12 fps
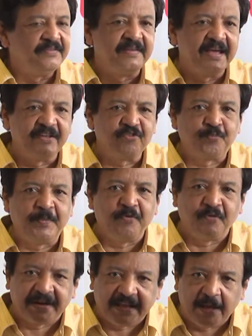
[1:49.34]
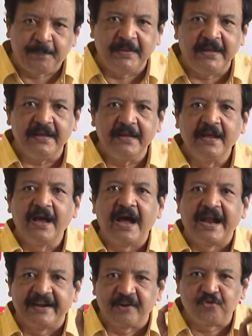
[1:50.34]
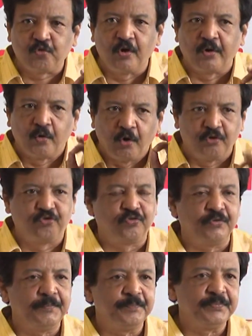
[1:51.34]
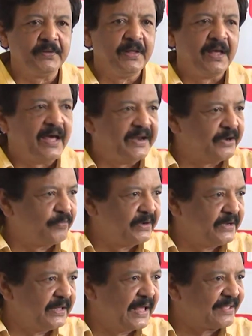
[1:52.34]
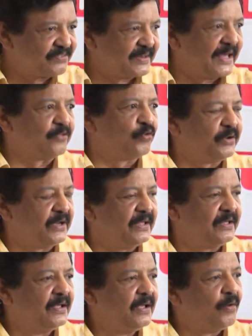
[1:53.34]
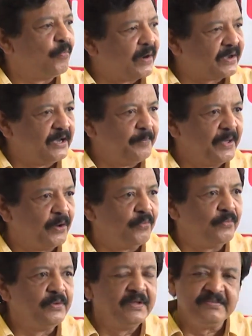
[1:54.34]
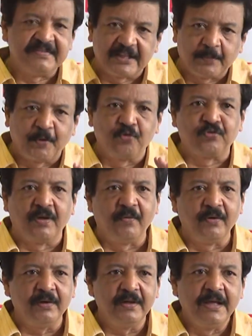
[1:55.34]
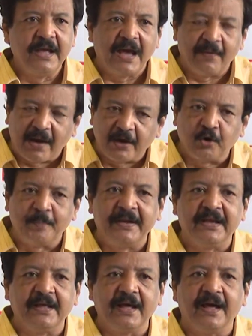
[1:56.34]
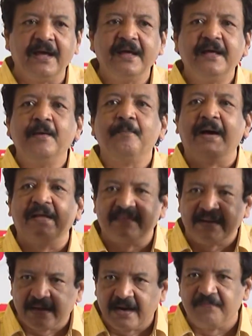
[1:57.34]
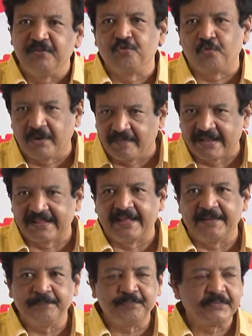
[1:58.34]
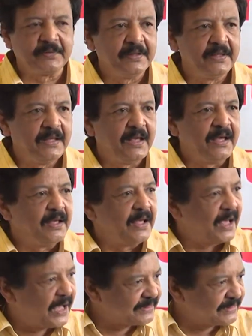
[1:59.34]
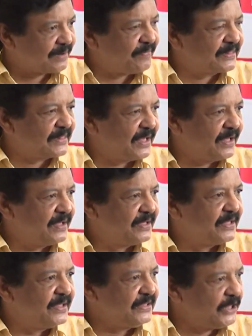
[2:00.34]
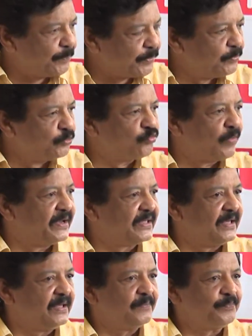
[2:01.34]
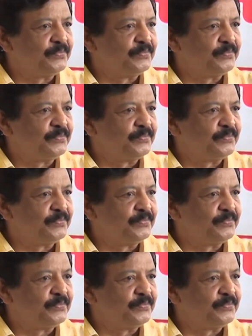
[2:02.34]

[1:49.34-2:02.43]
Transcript: జేఎస్పీ ఫర్ ఏపీ అండర్ స్కోర్ రోడ్స్ అనేటువంటి హ్యాష్ ట్యాగ్ తోటి వాటిని మేము జతపరుస్తాము అవి ఆటోమేటిక్గా మా సెంట్రల్ ఆఫీస్ కూడా వెళతాయి ఆ తర్వాత ఈ ప్రభుత్వానికి